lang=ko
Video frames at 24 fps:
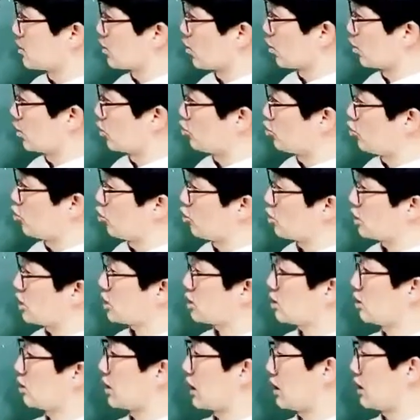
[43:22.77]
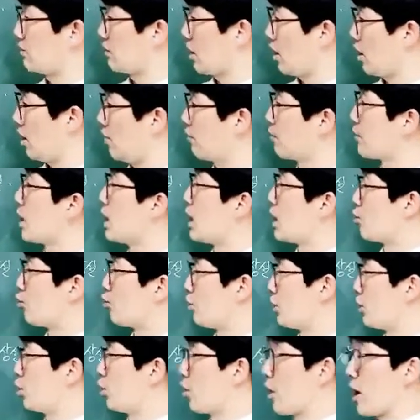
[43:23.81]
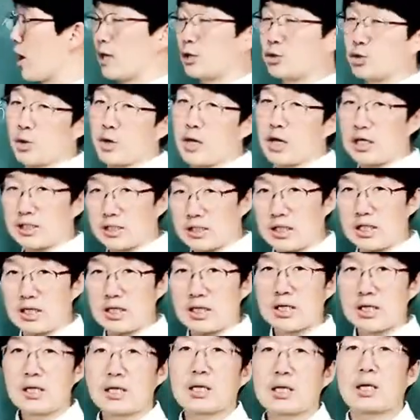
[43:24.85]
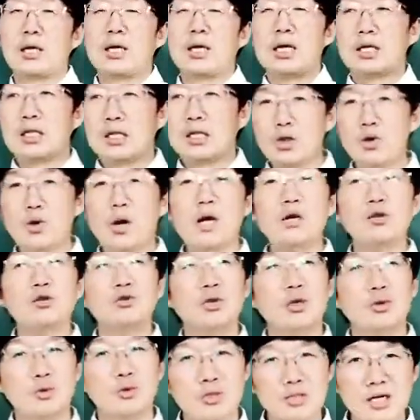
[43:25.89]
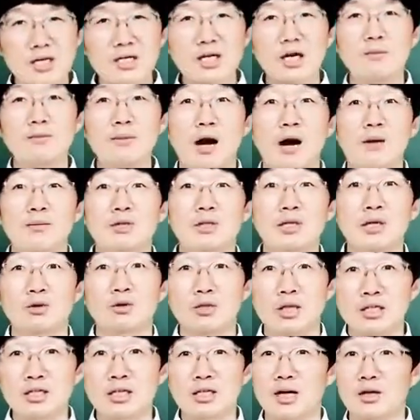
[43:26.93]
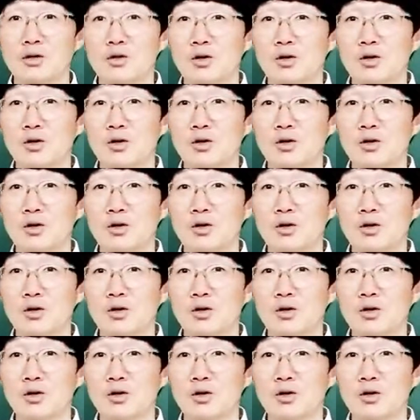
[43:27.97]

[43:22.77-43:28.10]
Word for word: 속을 술로 씻어내리며 위로해줘야지. 그러니까 그 와중에 또 착한 마음씨고 찾아간